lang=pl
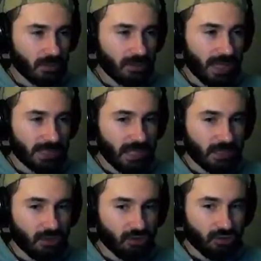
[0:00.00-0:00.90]
i tak
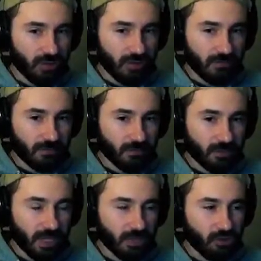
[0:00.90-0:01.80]
jak jeszcze
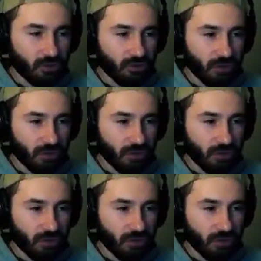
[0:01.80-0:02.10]
kiedyś